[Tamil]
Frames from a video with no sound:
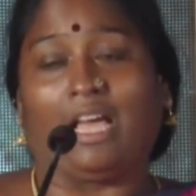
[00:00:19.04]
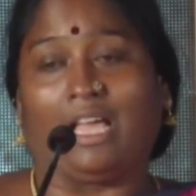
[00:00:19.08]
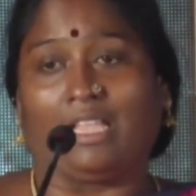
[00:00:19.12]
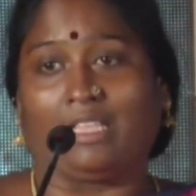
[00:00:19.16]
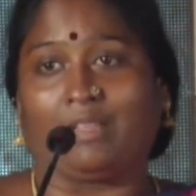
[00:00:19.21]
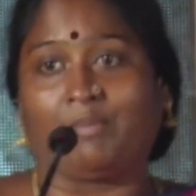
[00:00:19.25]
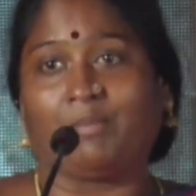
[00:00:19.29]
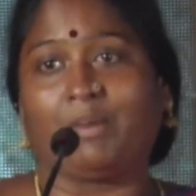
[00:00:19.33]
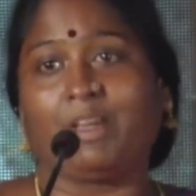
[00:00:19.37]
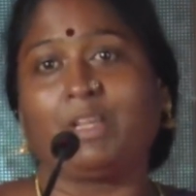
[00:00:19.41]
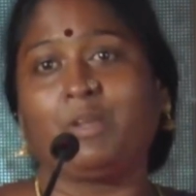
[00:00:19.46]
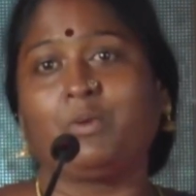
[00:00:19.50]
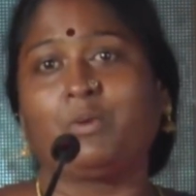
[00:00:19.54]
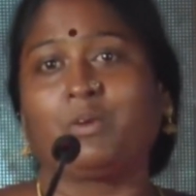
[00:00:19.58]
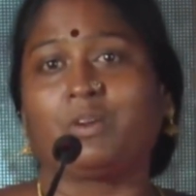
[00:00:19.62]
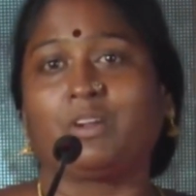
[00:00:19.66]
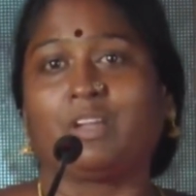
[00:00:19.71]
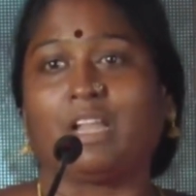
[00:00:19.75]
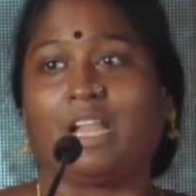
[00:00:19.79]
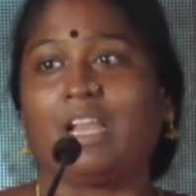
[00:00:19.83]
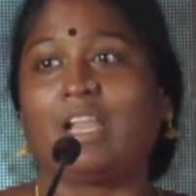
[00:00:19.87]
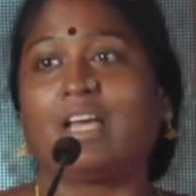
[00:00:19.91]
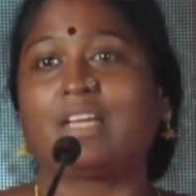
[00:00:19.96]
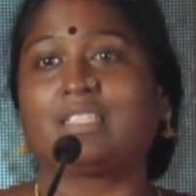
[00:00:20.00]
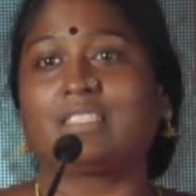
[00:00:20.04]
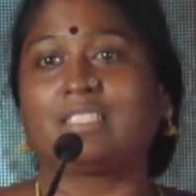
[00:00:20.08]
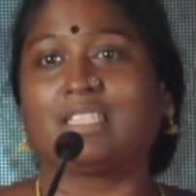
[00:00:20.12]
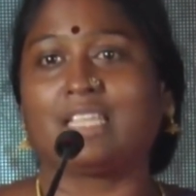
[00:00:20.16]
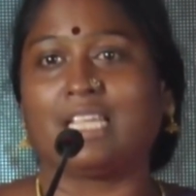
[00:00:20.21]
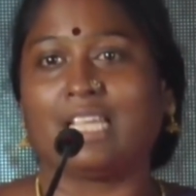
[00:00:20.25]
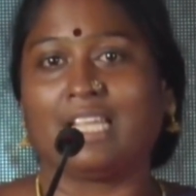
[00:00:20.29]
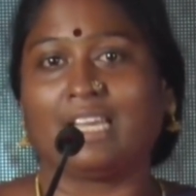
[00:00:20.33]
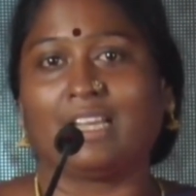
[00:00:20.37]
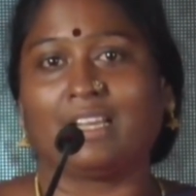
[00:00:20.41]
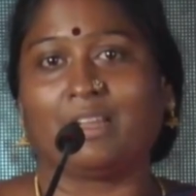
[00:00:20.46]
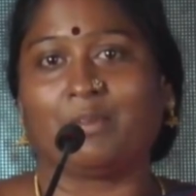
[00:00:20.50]
அந்த மாதிரி ஒரு நல்ல
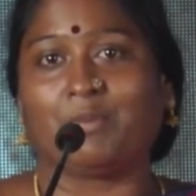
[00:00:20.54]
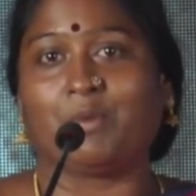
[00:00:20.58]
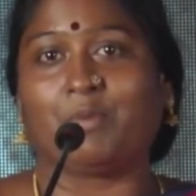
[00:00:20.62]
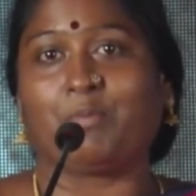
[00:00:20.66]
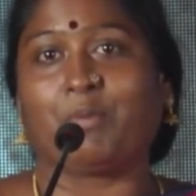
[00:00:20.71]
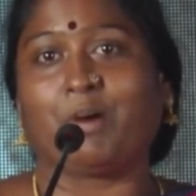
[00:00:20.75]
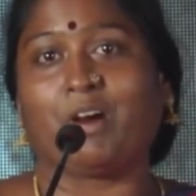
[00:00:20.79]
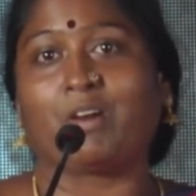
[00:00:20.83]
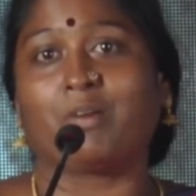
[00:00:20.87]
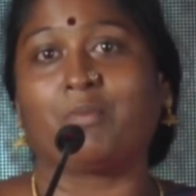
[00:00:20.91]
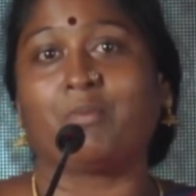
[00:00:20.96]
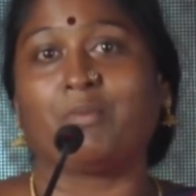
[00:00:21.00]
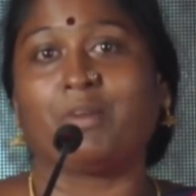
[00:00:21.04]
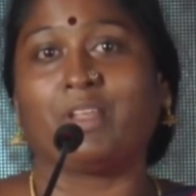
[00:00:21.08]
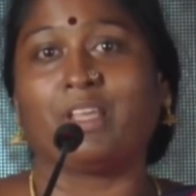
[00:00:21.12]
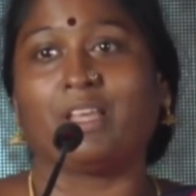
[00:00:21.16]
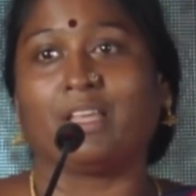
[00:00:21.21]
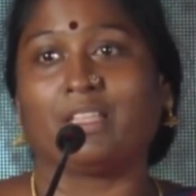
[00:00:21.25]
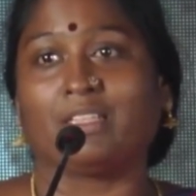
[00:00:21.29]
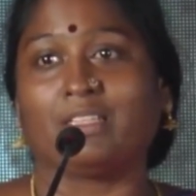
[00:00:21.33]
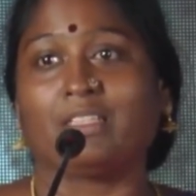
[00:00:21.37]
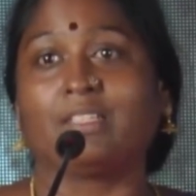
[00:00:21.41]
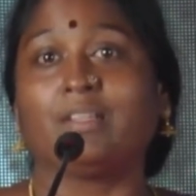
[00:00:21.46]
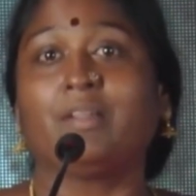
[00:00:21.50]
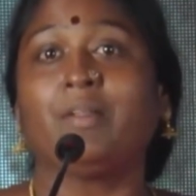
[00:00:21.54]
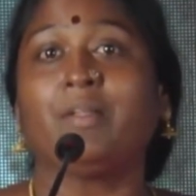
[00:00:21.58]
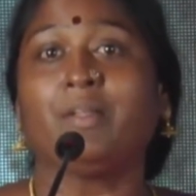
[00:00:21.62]
ஆசிரியரை நம்ம பார்க்க முடியாது